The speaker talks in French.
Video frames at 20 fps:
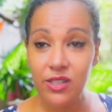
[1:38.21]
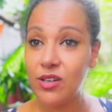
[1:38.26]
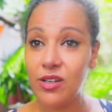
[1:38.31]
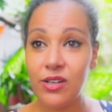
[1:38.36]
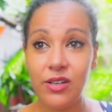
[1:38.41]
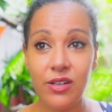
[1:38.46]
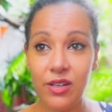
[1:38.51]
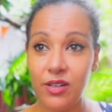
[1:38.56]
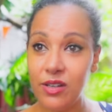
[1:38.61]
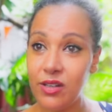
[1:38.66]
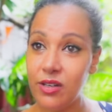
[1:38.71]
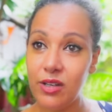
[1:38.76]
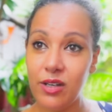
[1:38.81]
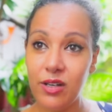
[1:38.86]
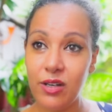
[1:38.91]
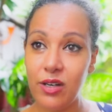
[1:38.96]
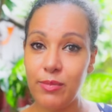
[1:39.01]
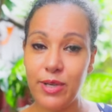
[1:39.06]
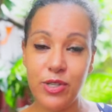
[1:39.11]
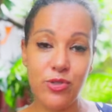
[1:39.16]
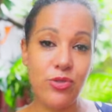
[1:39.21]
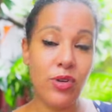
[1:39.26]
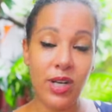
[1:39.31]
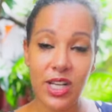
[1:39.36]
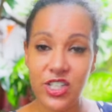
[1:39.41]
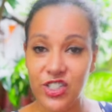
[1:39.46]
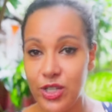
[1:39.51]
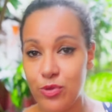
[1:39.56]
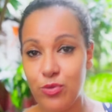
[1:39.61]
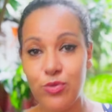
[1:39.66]
euh, bien sûr, la
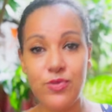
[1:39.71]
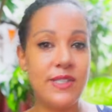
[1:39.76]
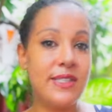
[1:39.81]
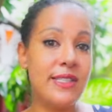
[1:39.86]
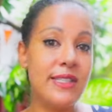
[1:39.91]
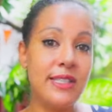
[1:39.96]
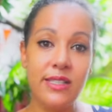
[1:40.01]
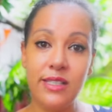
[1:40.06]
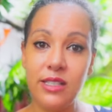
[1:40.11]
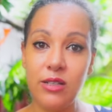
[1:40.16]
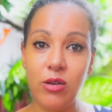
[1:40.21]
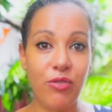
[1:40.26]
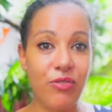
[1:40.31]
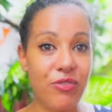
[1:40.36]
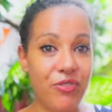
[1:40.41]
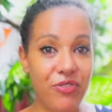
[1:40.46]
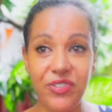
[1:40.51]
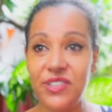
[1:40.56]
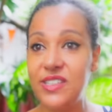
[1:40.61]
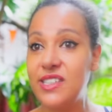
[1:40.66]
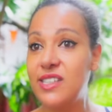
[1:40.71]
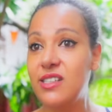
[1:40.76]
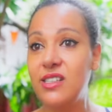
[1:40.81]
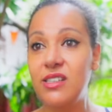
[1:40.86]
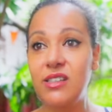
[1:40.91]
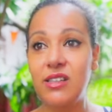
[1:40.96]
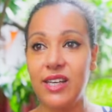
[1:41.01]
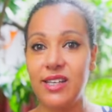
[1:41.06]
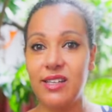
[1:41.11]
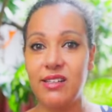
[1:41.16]
jalousie, l'envie,
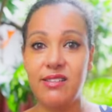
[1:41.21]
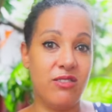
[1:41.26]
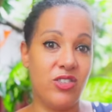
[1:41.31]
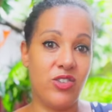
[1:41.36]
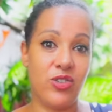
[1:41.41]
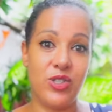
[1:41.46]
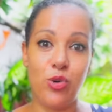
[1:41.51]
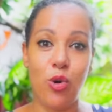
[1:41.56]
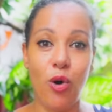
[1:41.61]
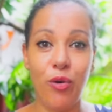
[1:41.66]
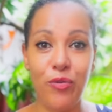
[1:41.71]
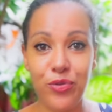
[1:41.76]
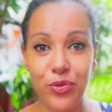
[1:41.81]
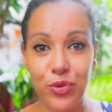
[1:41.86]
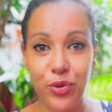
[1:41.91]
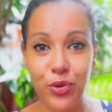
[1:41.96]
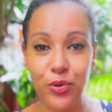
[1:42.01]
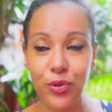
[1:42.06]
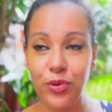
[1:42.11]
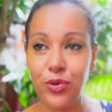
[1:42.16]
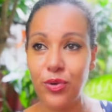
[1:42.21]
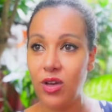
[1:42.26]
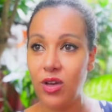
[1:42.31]
les gens ils sont envieux.